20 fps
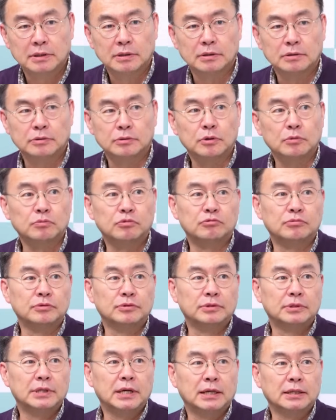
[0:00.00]
그런
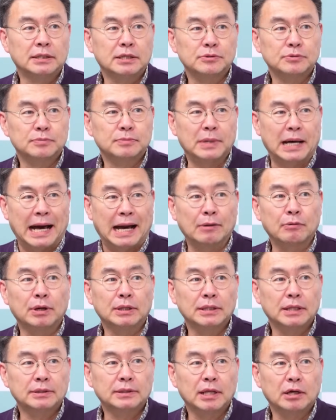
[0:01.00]
부분들이 약간 좀
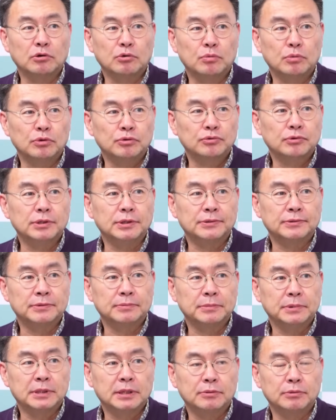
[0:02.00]
악화됐다고 볼 수는
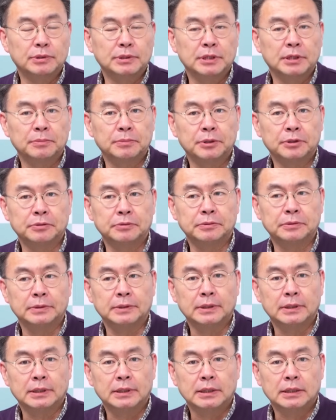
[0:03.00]
있습니다. 왜냐하면
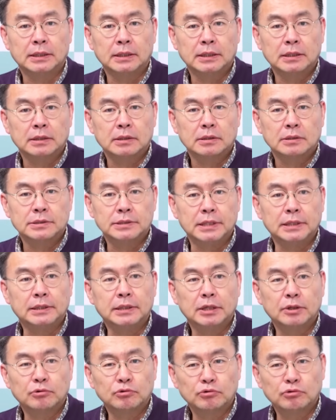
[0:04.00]

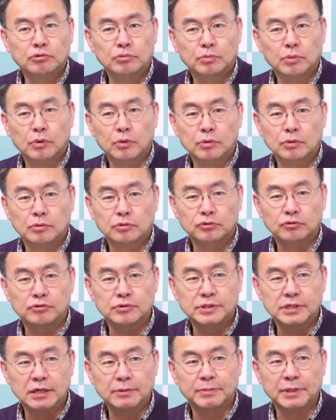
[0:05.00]
제대로 뭐
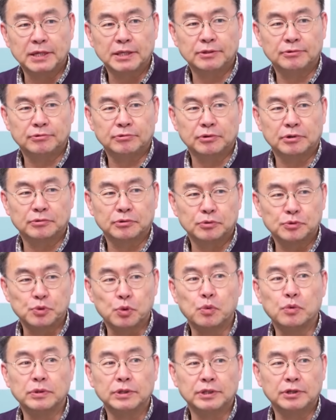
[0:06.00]
숫자 베이스로 해서
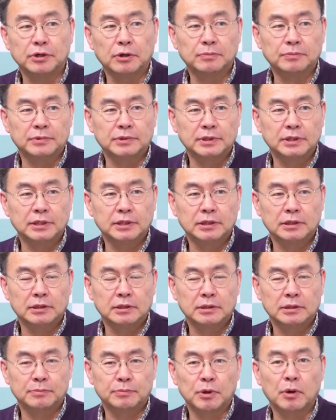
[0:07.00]
좋은 기업들이
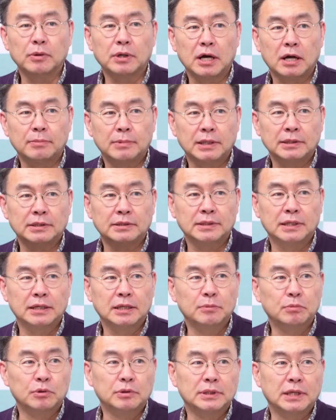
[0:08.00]

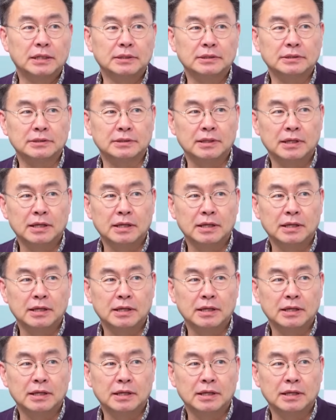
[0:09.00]
평가받는다기보다는